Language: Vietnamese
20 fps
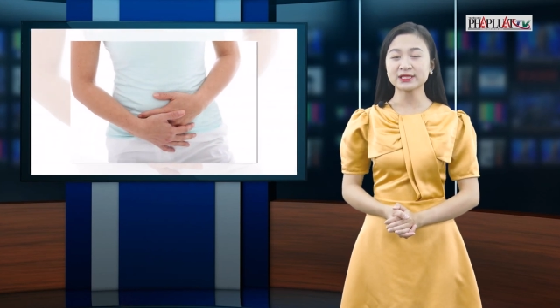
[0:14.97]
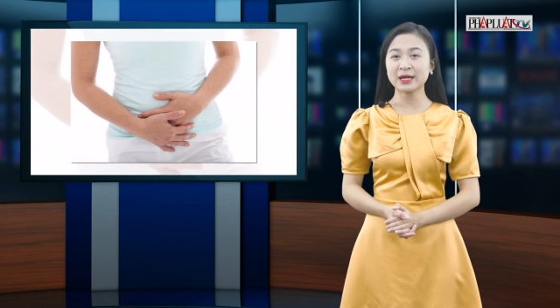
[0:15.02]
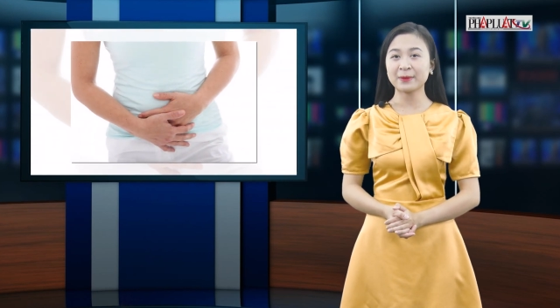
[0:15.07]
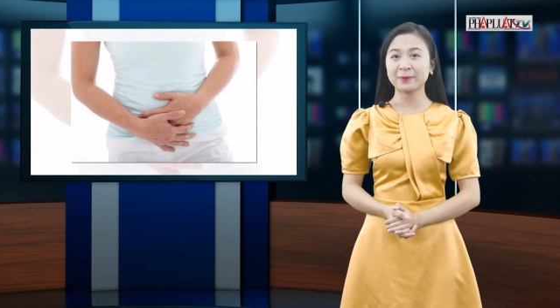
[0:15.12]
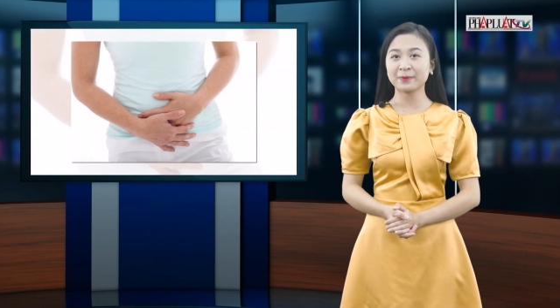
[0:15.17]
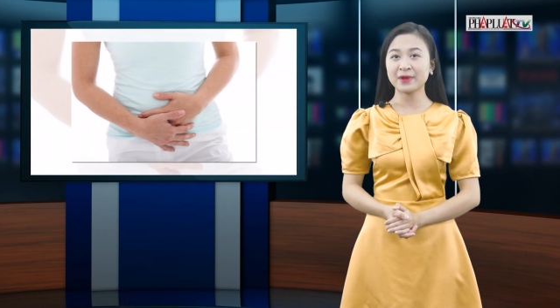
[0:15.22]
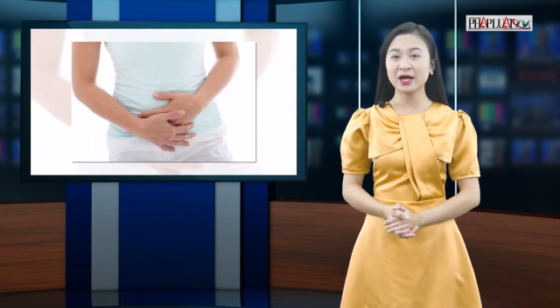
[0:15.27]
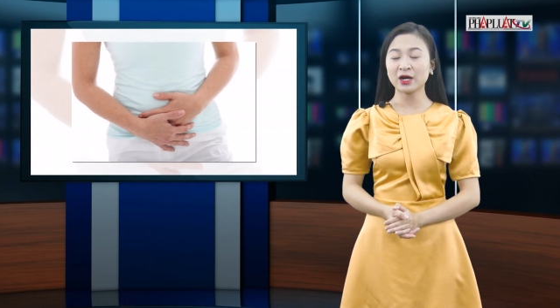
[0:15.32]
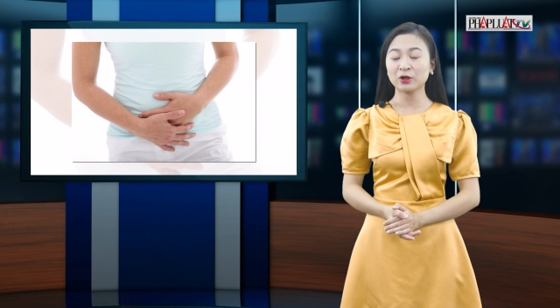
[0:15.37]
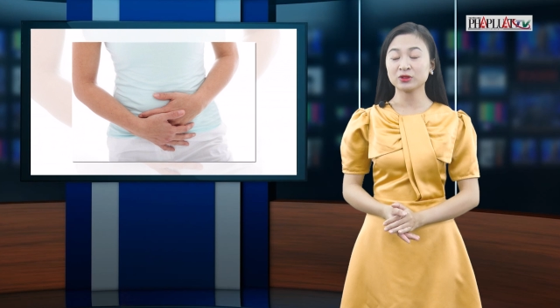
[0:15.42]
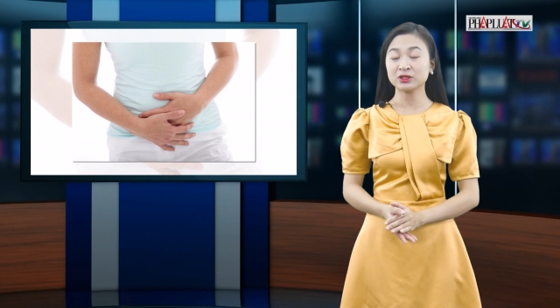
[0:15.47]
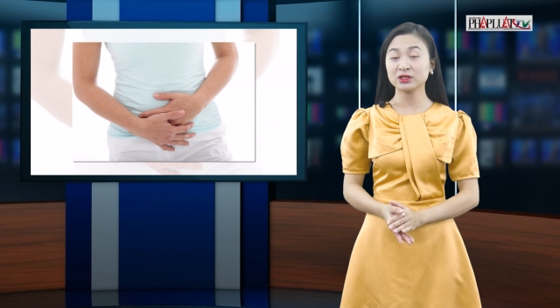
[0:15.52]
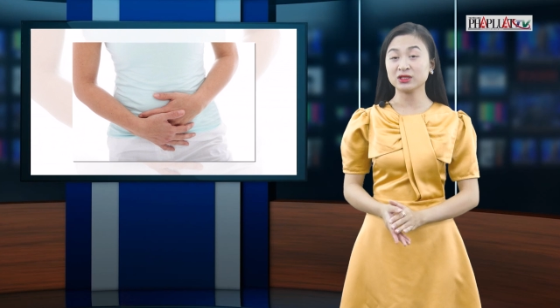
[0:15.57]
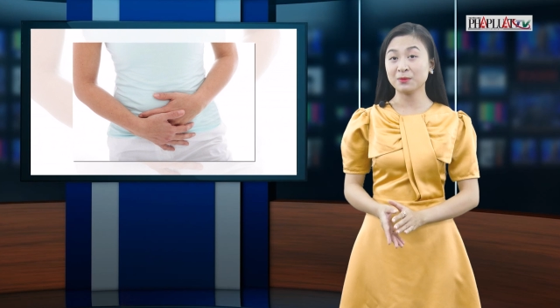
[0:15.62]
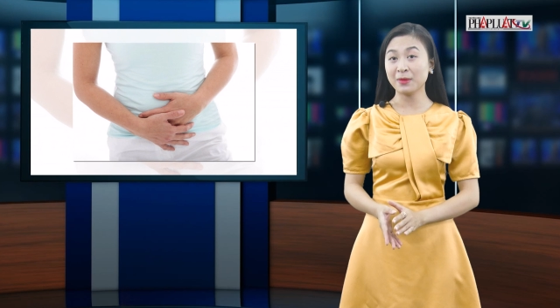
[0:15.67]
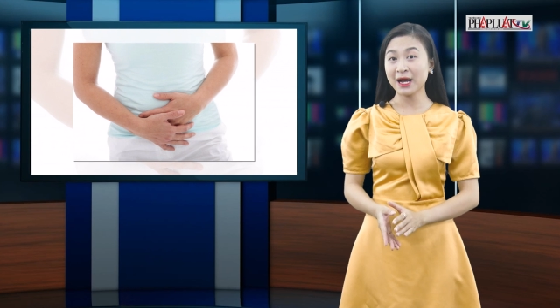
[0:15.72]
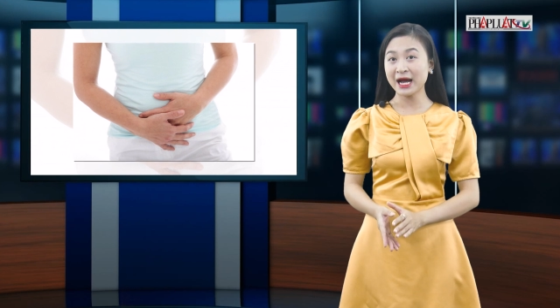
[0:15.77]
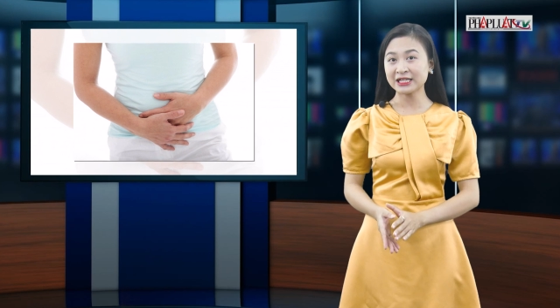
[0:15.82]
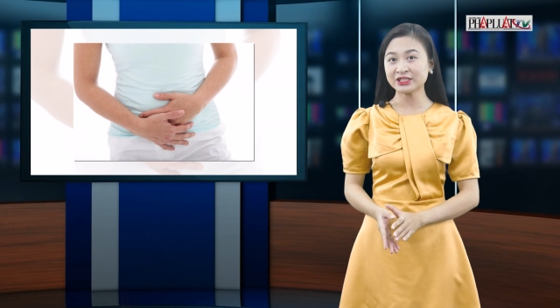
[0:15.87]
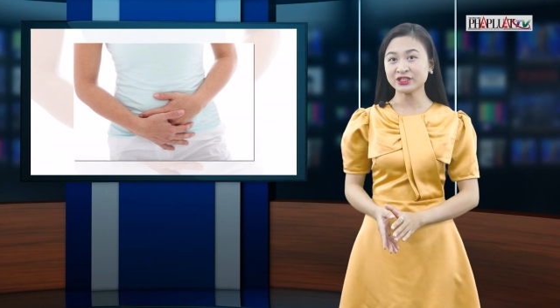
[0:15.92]
giảm đau từ
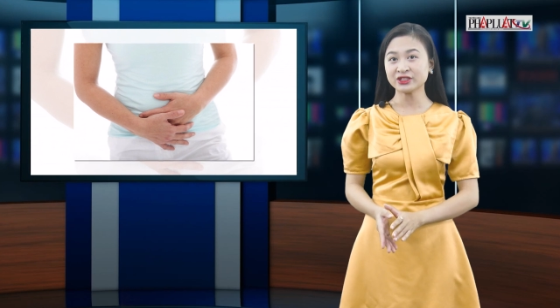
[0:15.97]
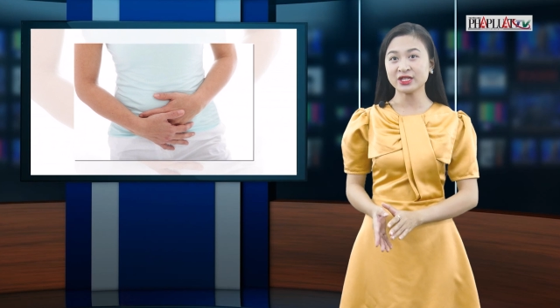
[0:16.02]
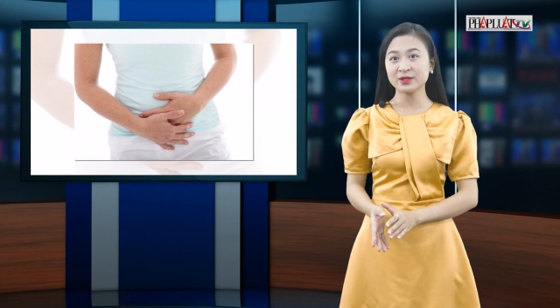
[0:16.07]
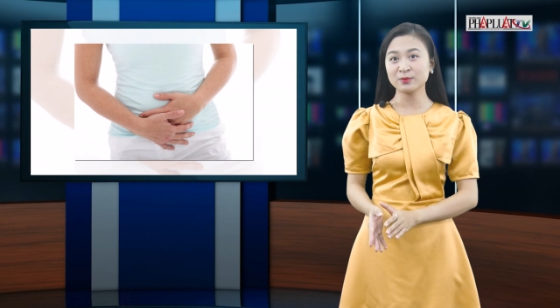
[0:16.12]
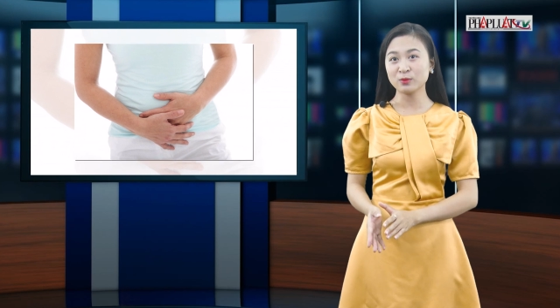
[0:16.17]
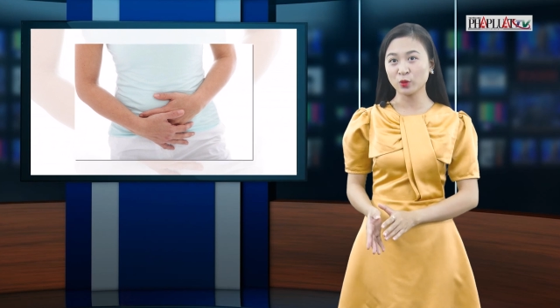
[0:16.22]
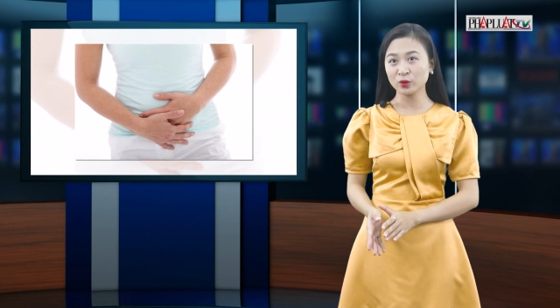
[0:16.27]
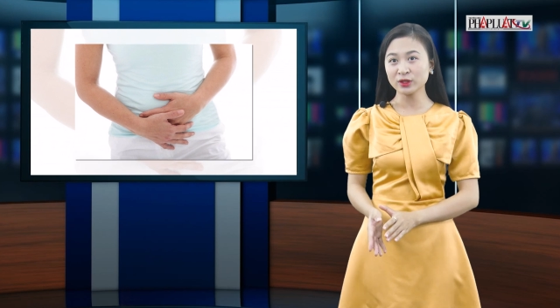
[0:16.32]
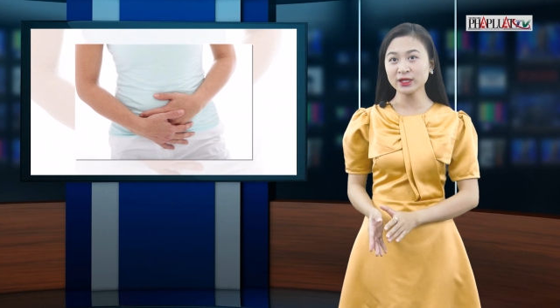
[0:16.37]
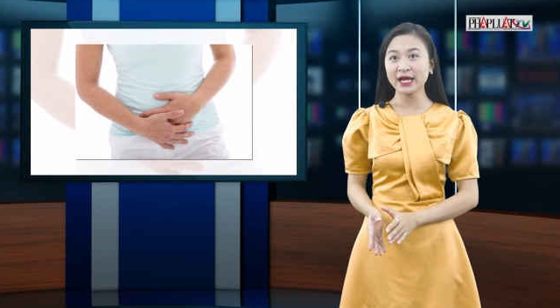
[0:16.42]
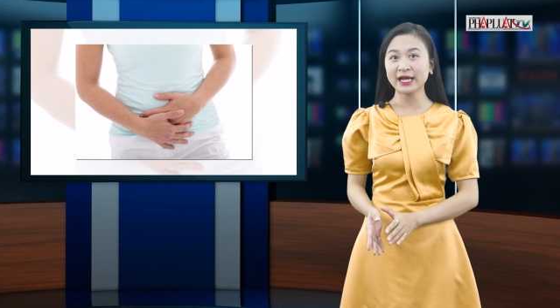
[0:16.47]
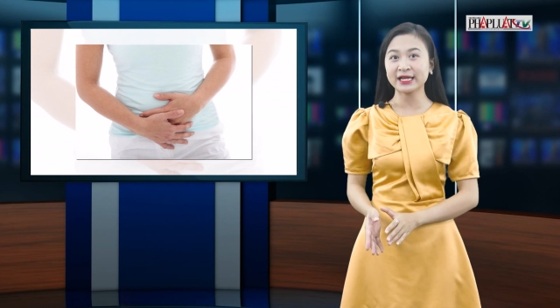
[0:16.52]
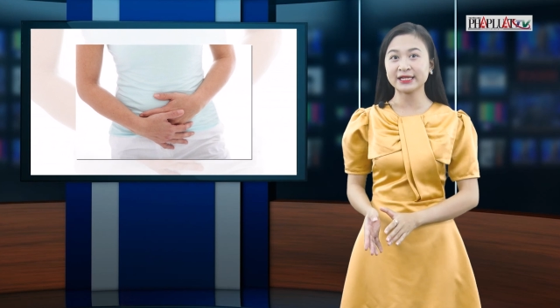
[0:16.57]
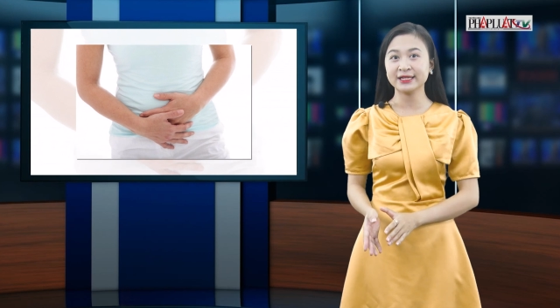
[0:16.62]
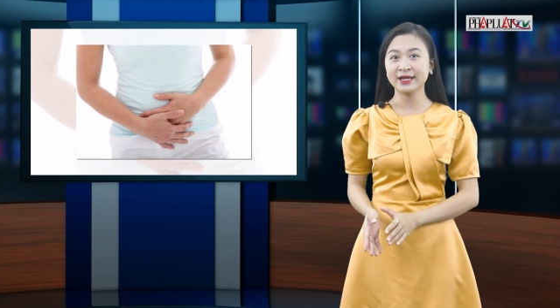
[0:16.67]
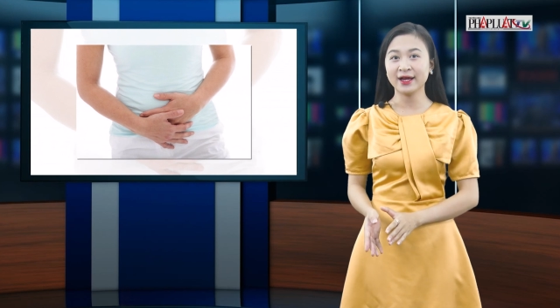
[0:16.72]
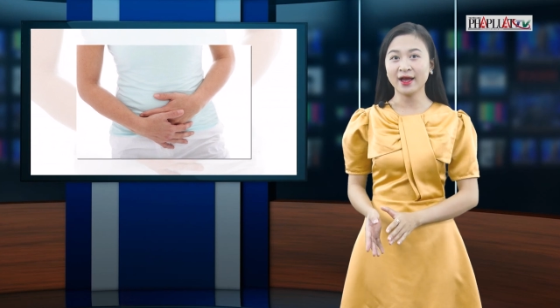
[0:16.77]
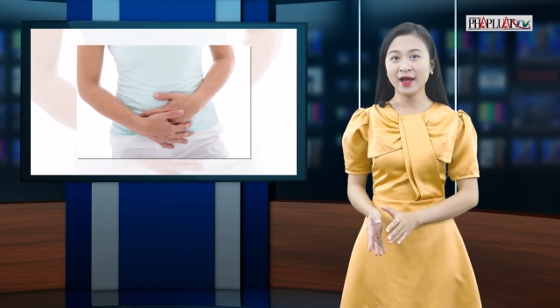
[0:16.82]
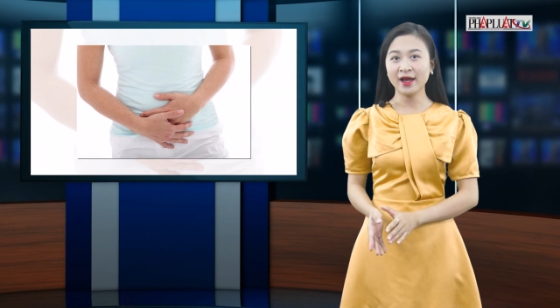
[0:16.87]
3 cho đến 4 ngày.